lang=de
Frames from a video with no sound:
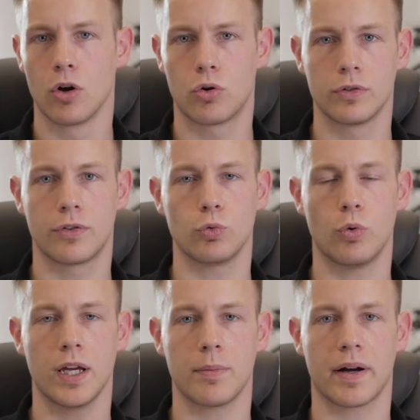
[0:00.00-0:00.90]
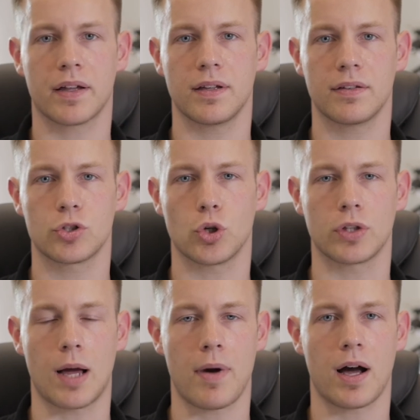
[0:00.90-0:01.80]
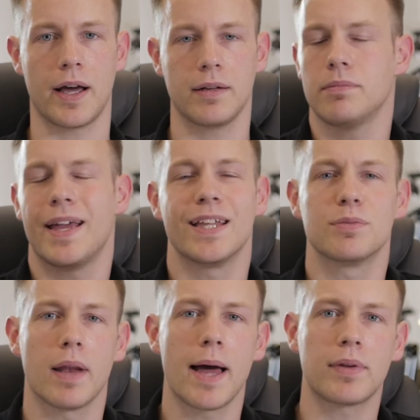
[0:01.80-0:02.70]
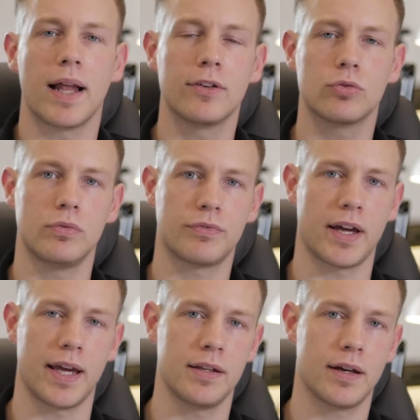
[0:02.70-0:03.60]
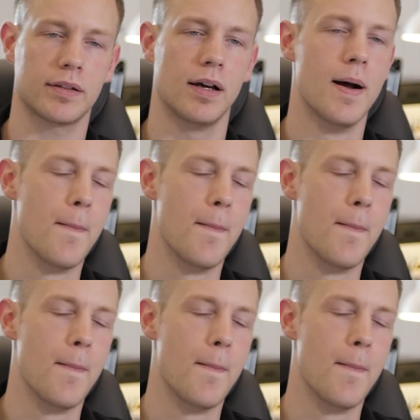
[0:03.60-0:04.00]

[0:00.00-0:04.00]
Kunsturhebergesetz, schaut da mal rein. Es bleibt alles unverändert.